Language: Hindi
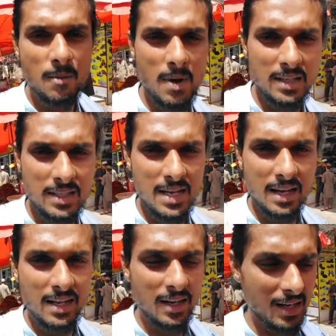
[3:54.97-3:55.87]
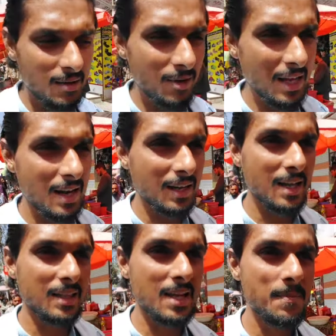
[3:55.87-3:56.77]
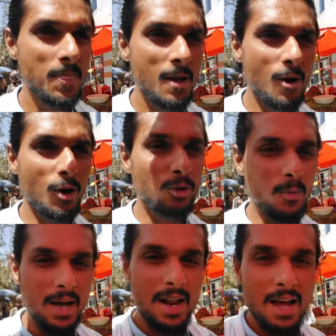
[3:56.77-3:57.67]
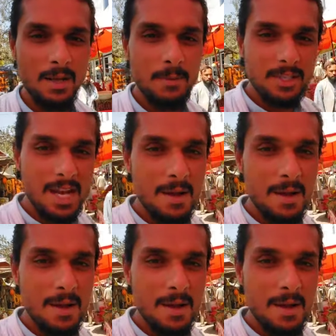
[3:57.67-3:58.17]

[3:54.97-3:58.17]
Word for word: वहाँ से जाके कटिंग वगैरह कराते हैं और दोबारा आके फिर